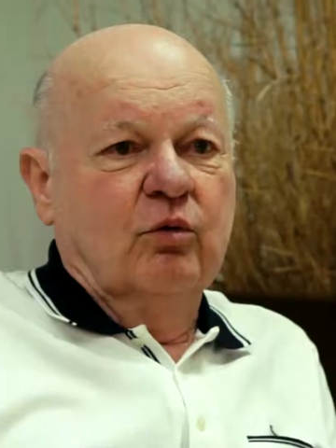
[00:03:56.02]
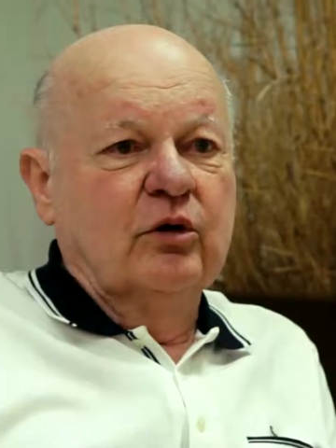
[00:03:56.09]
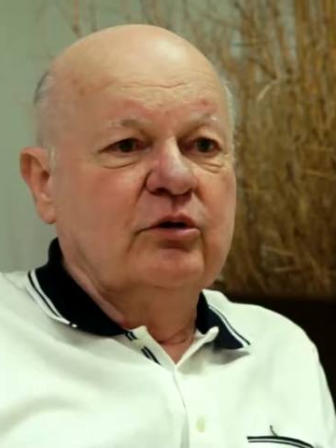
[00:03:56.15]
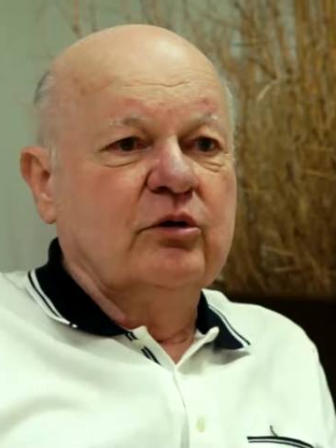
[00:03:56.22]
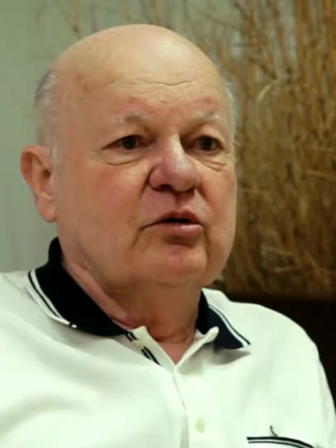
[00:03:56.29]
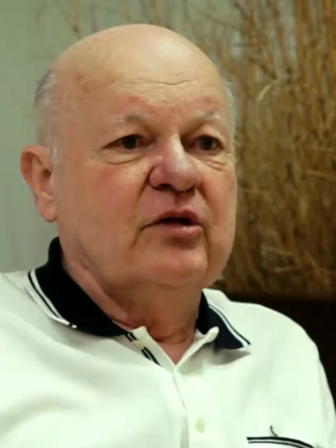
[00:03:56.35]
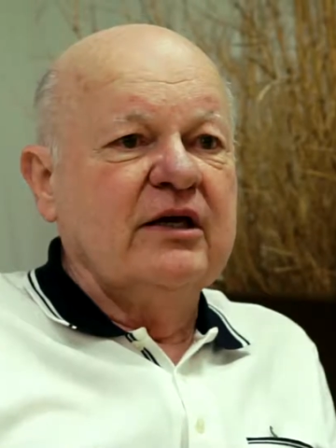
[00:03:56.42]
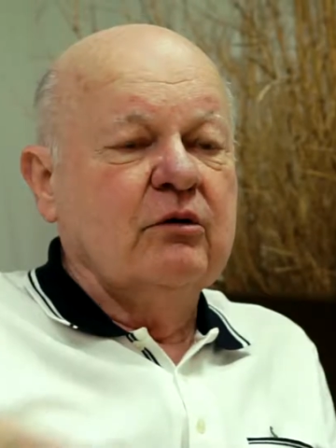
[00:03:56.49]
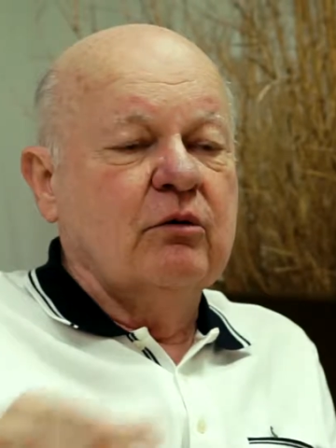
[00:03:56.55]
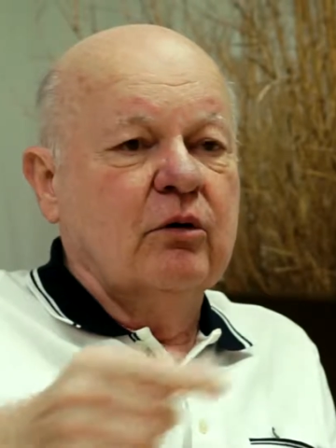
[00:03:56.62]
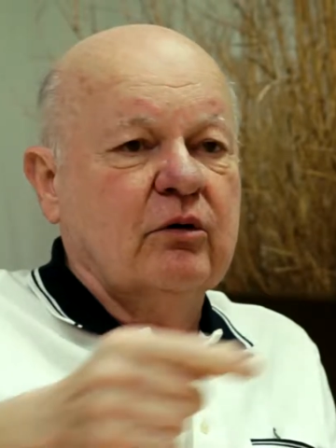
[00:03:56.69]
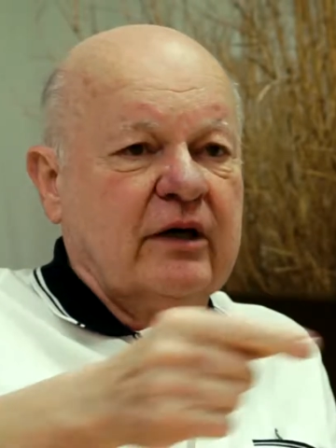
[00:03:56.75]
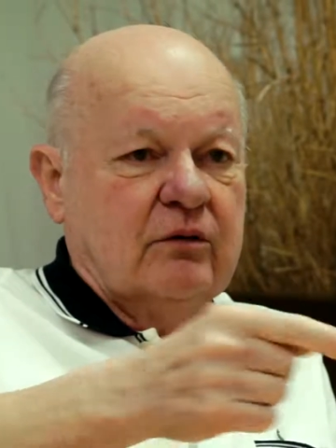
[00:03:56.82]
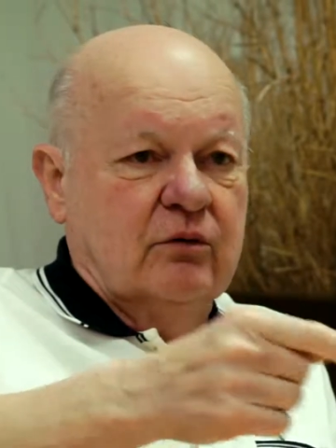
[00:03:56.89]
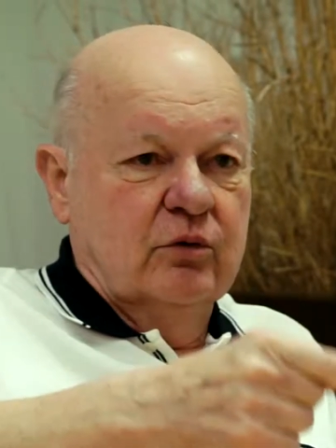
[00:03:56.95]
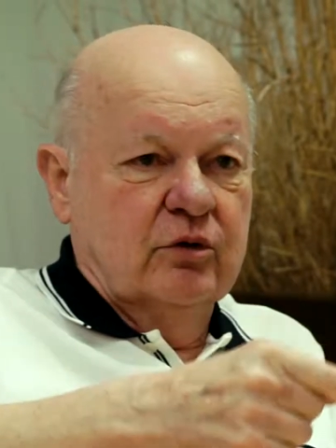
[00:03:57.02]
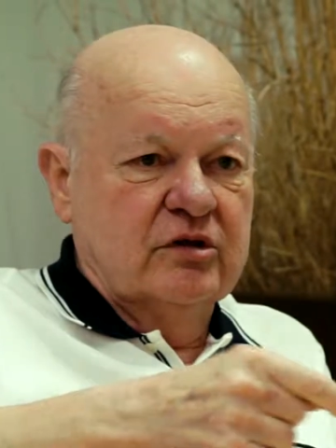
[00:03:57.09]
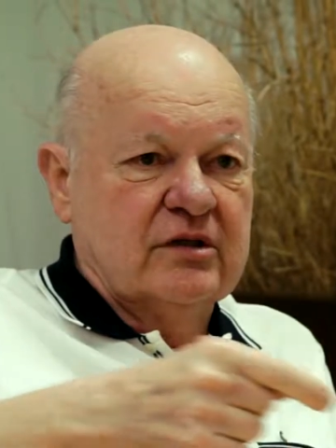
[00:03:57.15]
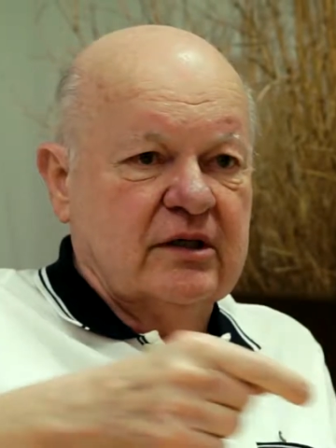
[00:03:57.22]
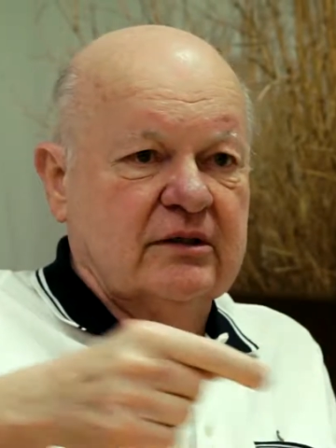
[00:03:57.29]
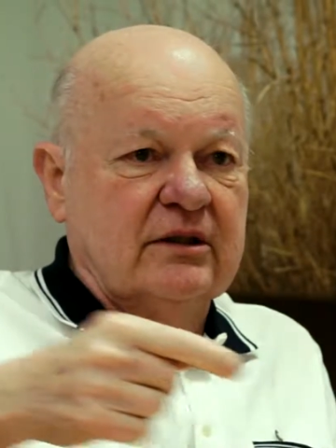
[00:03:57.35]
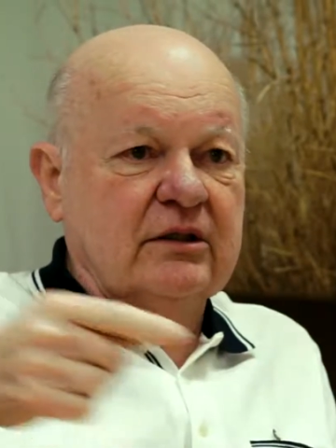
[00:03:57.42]
quando tem qualquer
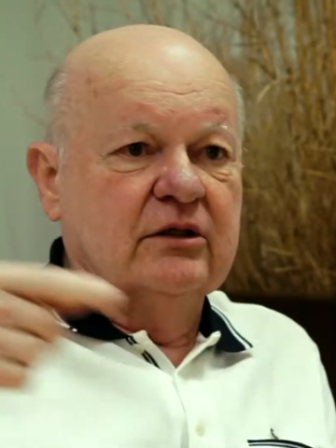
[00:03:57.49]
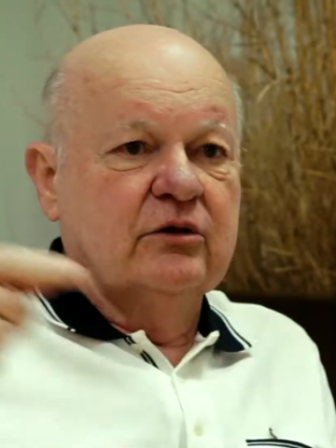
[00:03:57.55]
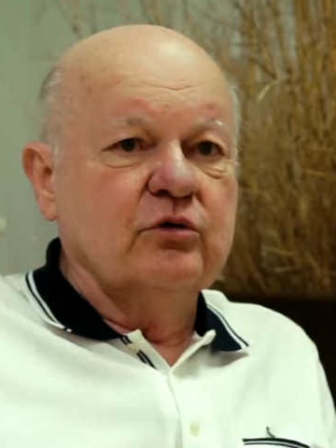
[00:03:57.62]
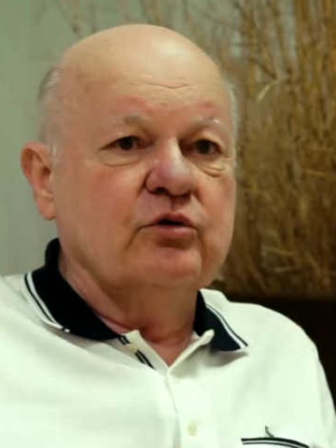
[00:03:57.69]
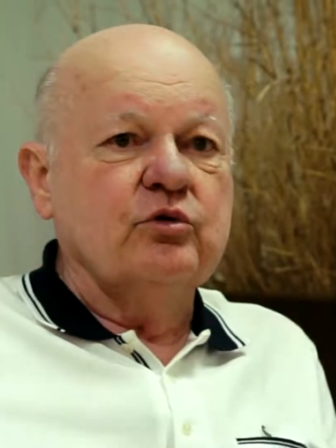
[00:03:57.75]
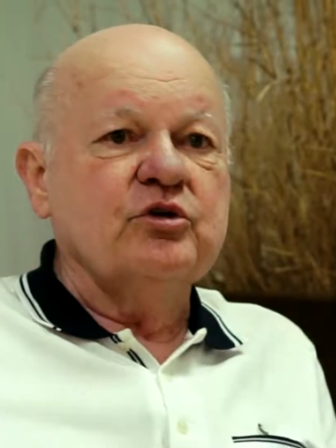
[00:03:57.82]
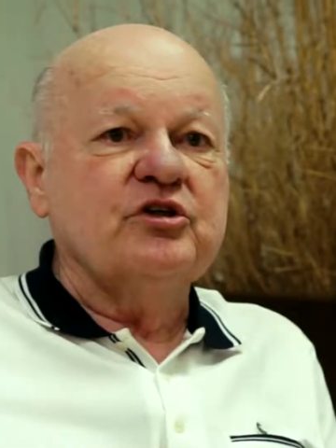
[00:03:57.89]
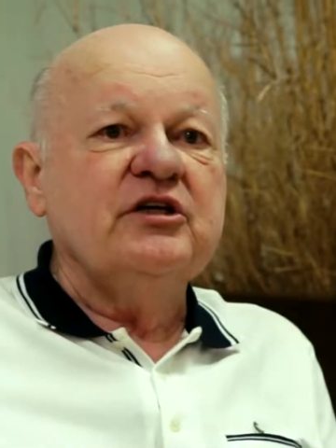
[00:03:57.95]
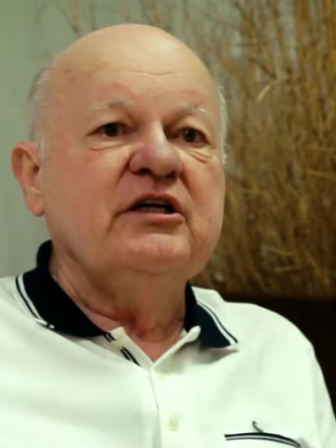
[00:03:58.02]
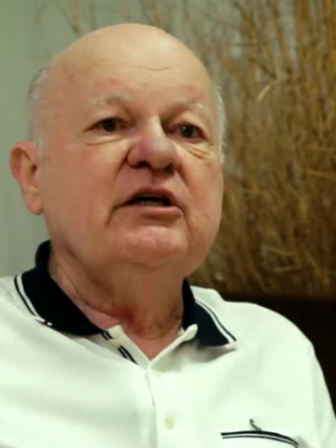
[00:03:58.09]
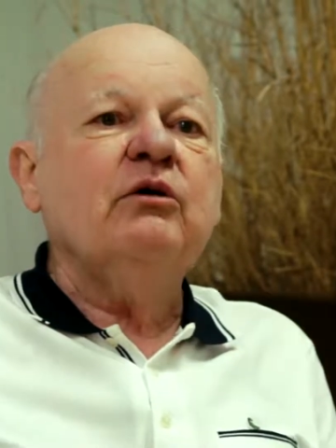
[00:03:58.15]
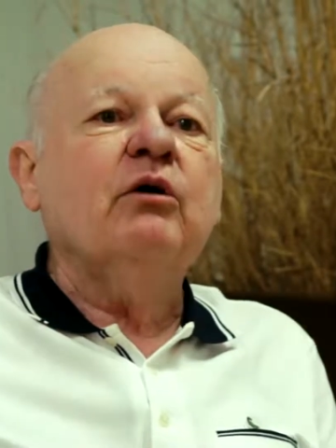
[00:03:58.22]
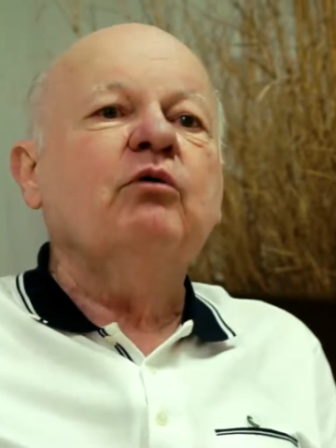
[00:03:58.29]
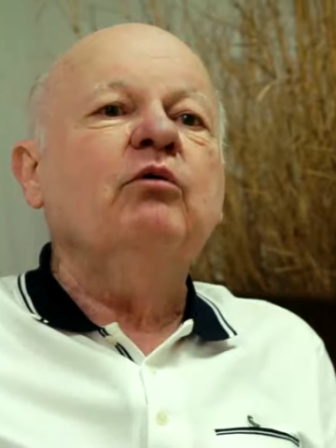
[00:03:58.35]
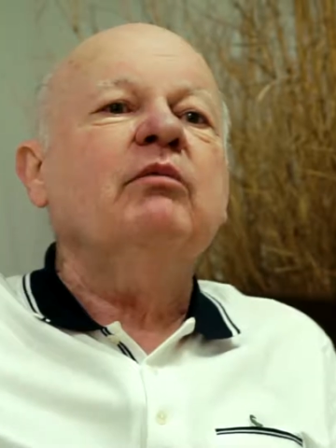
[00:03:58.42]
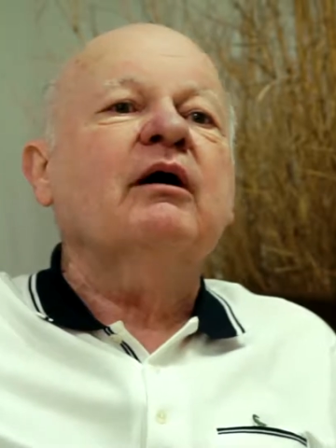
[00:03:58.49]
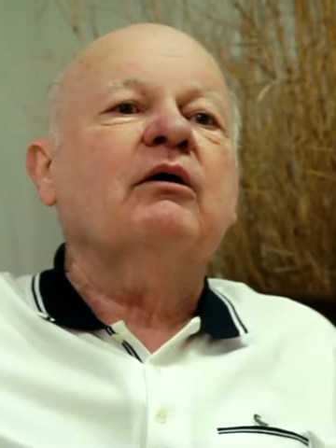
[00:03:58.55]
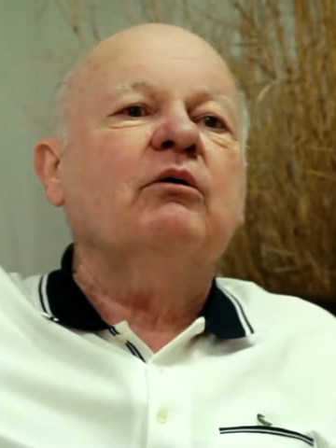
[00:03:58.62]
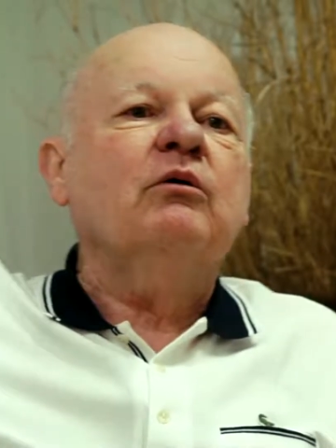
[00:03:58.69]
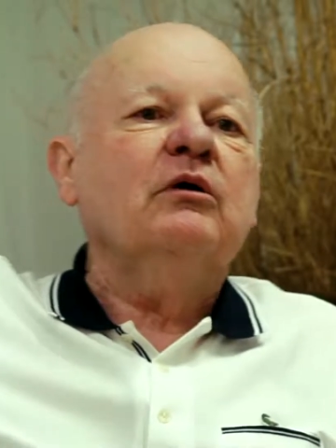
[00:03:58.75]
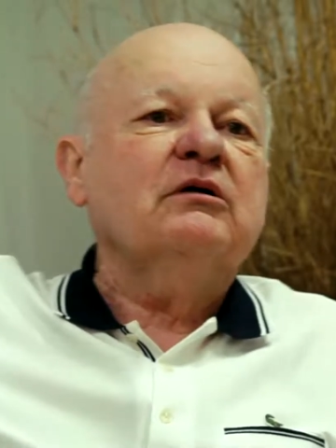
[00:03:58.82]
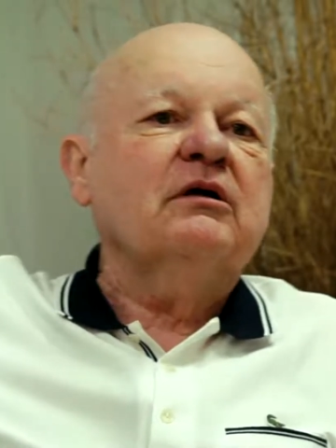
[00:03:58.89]
coisa aqui que eu sugiro alguma
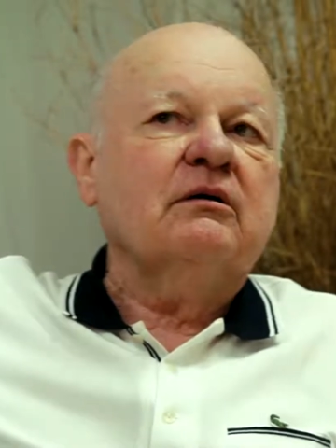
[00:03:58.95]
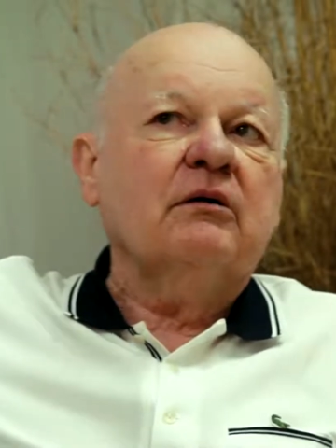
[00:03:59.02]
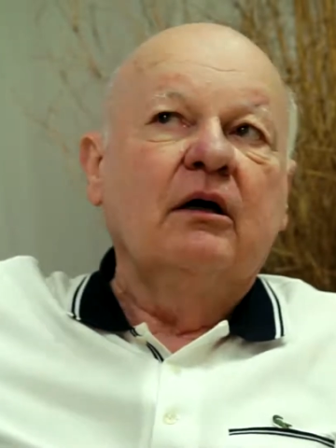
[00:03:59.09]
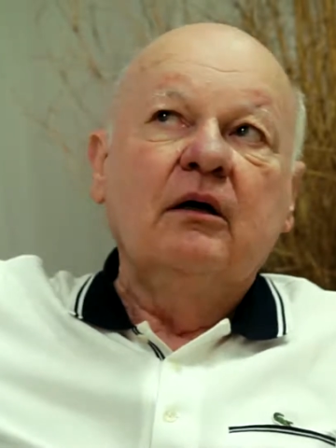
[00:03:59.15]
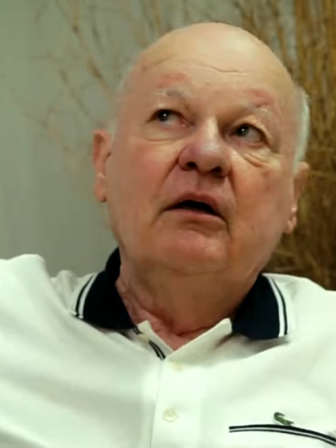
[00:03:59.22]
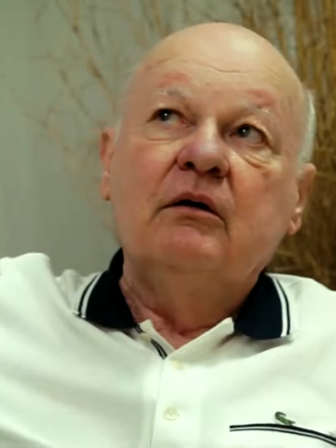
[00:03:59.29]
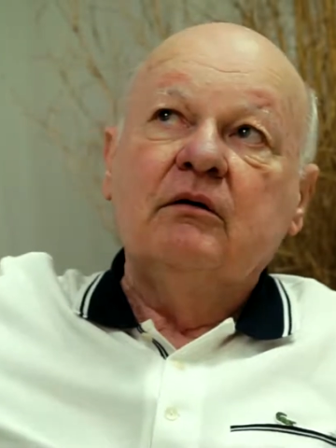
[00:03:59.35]
coisa,